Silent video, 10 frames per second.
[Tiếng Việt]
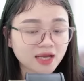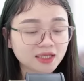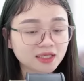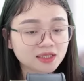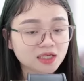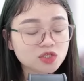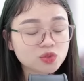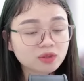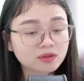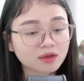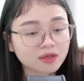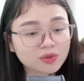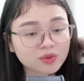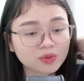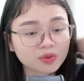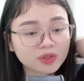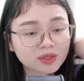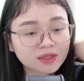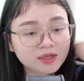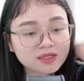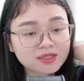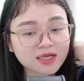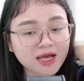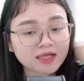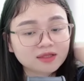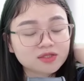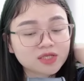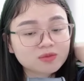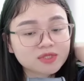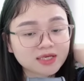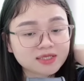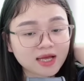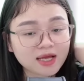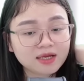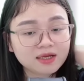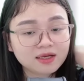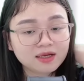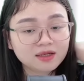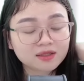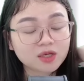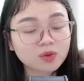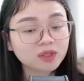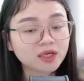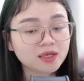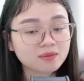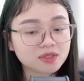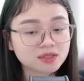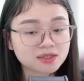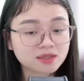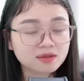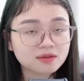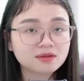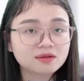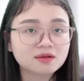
Hải Thịnh nhấn chuông cửa liên hồi Chị Hà từ trong chảy ra Thấy cô thì liền mừng rỡ